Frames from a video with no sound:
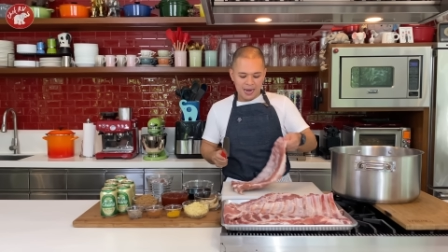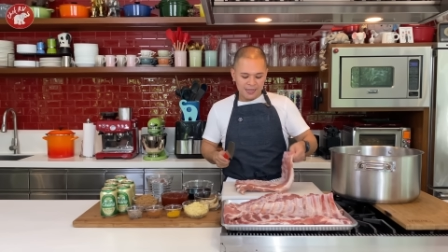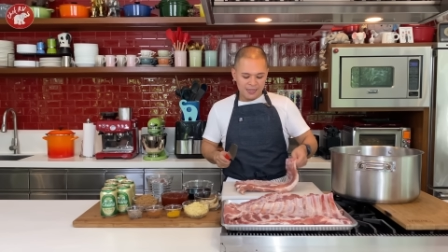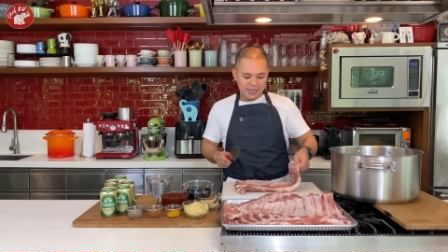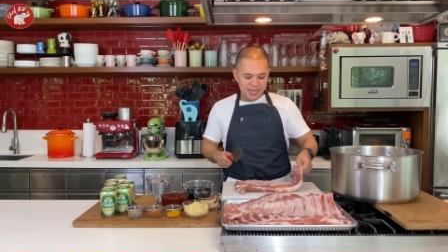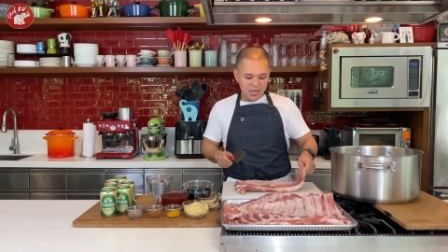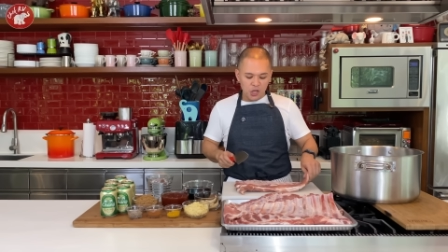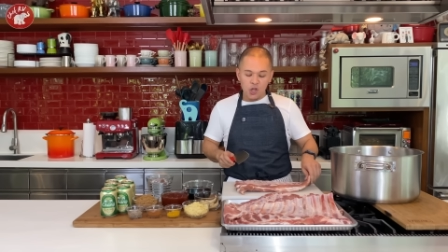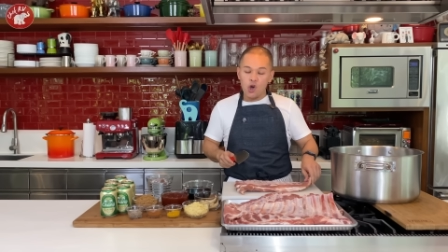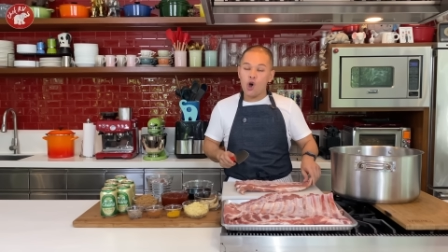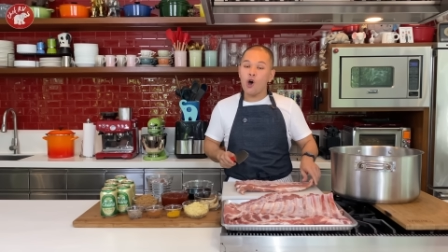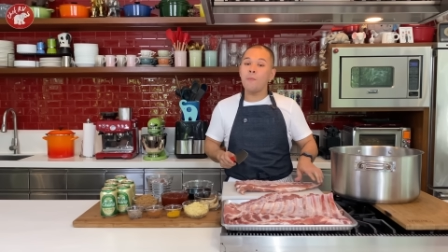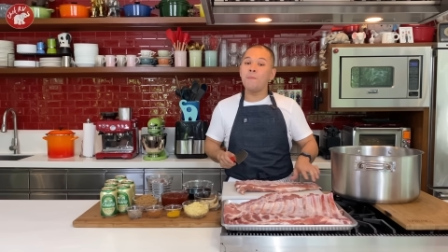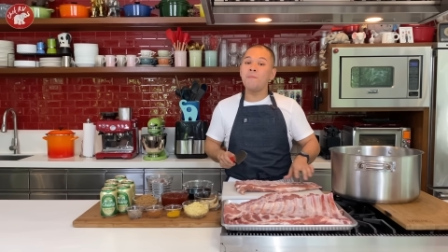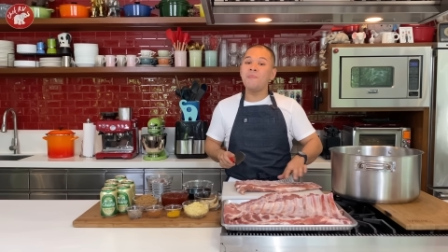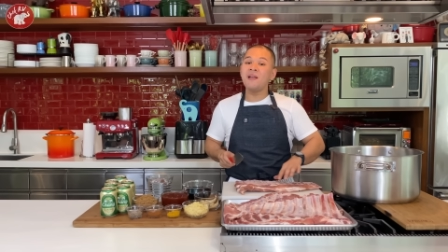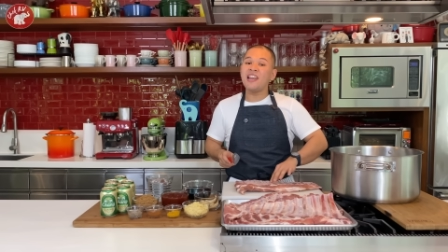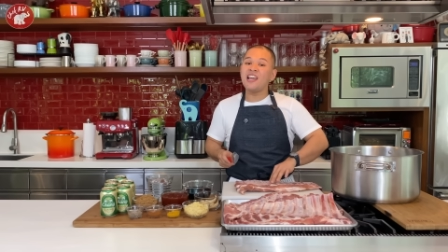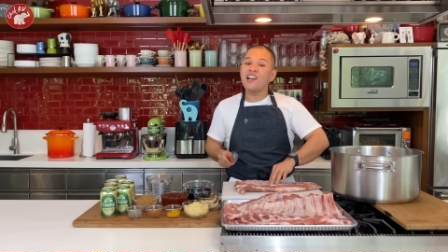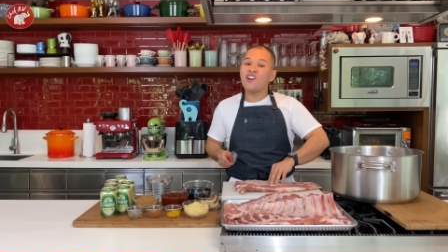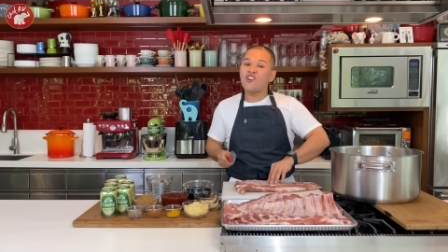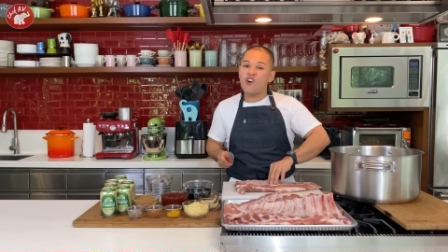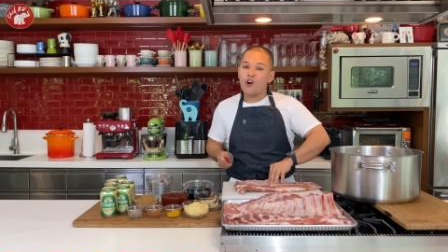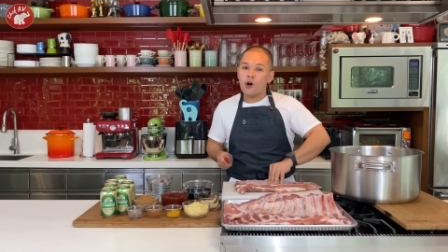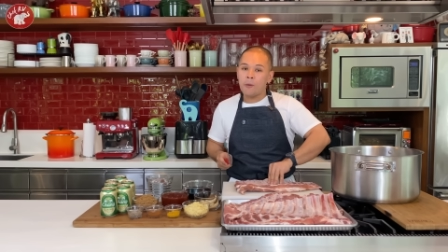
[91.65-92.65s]

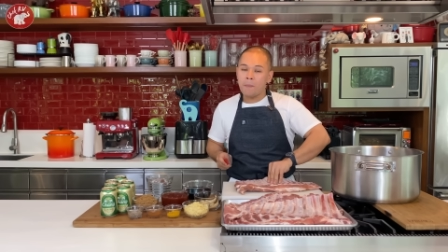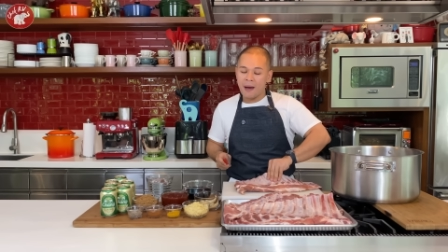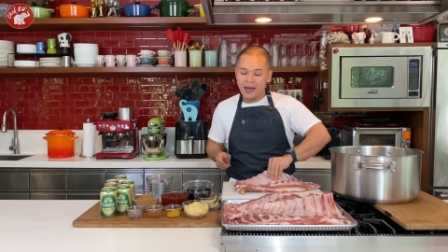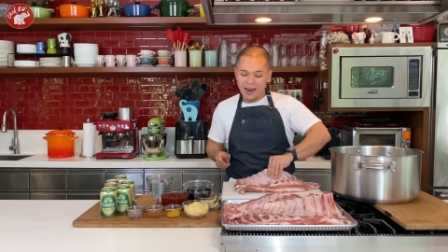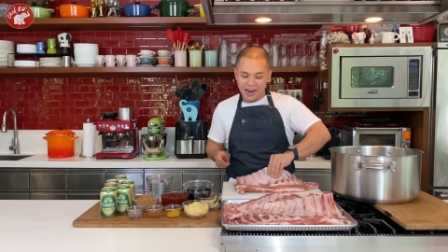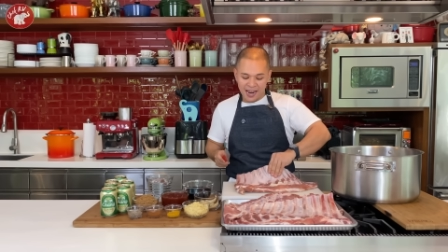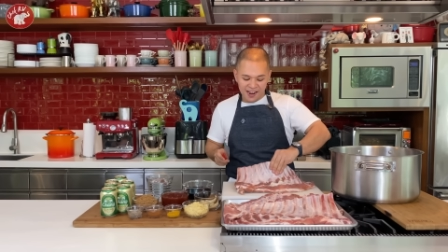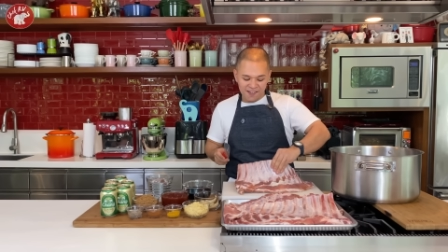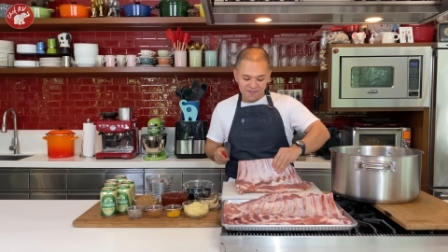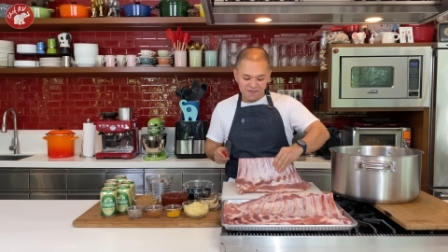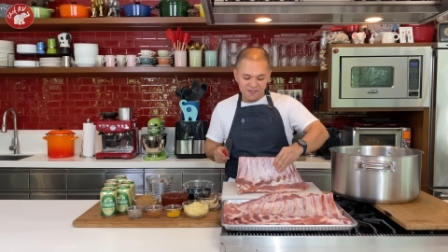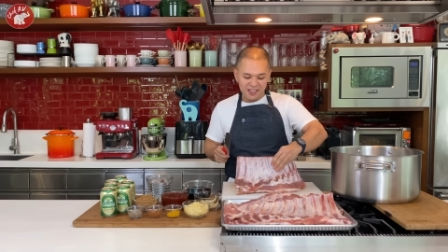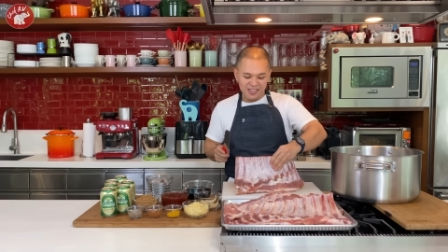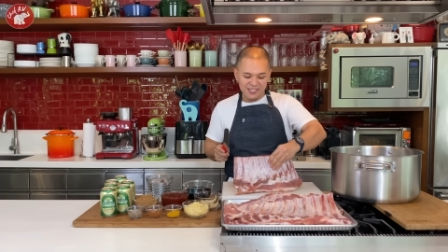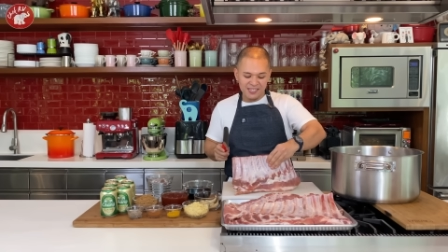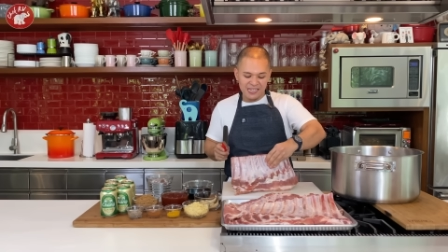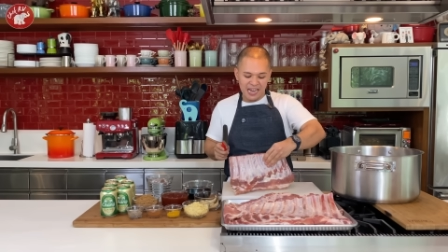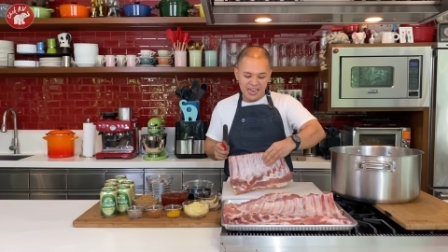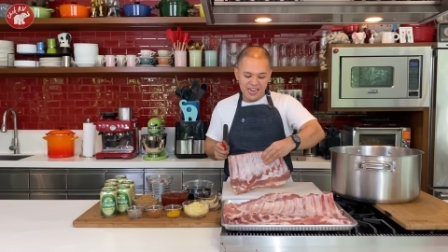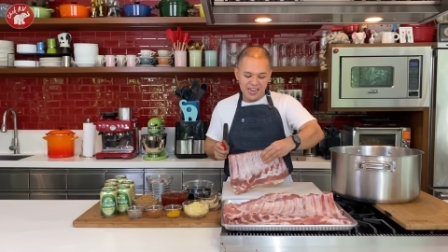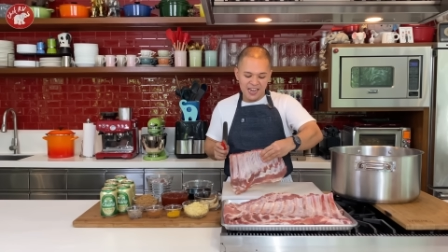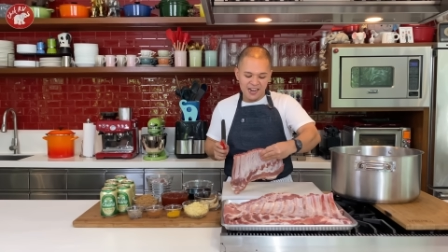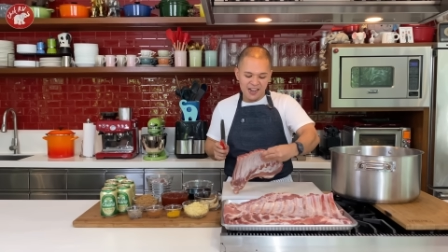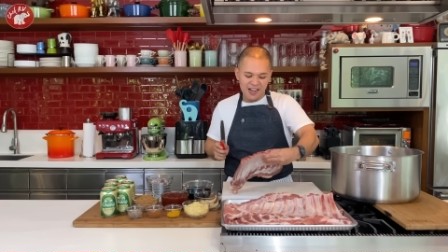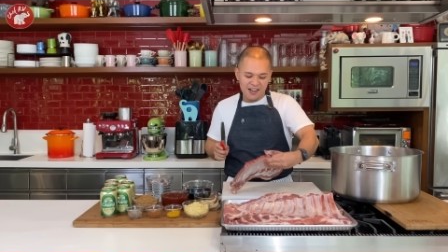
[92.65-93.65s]
dinoble ko para hindi
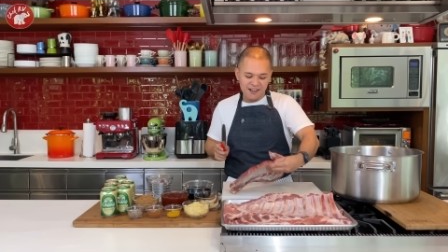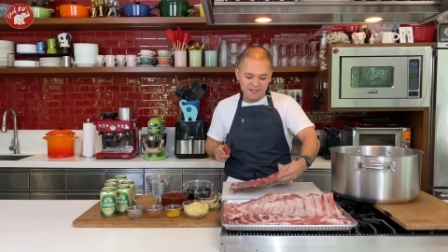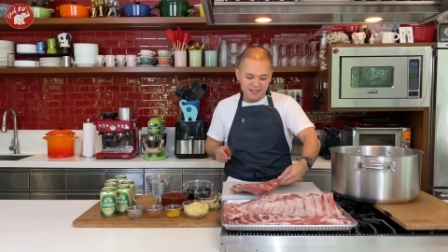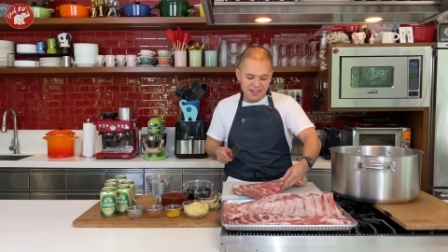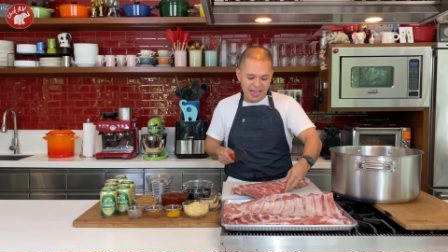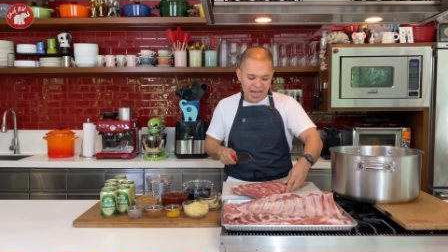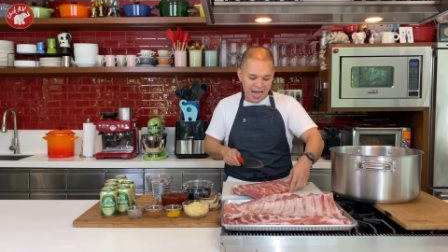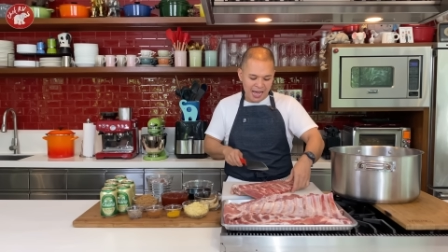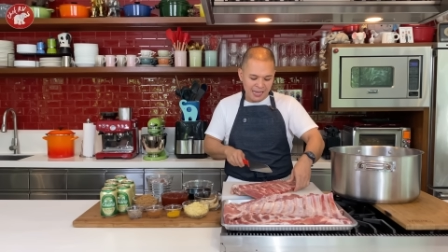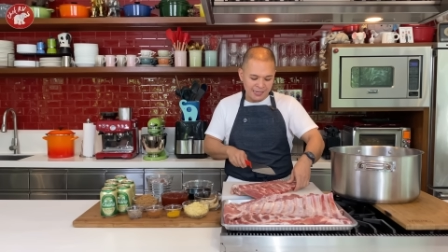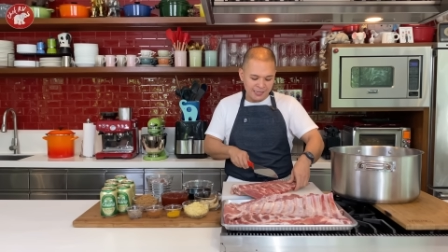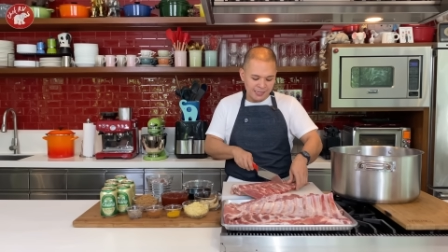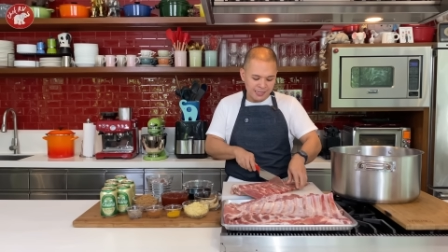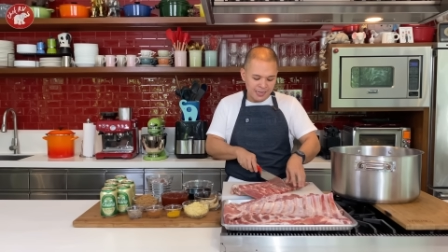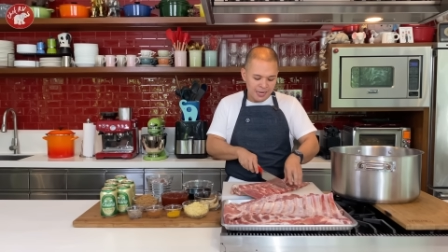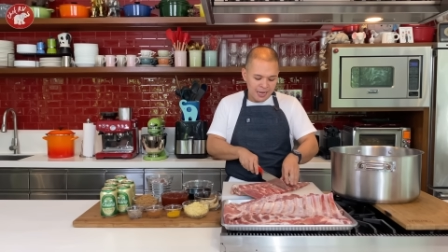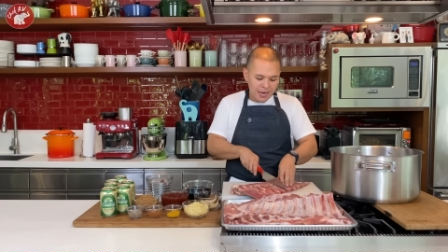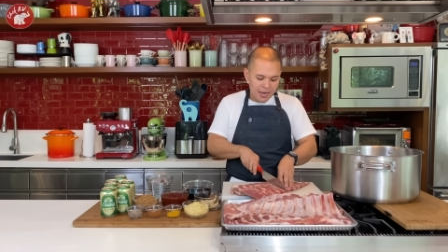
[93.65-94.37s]
sayang ang gas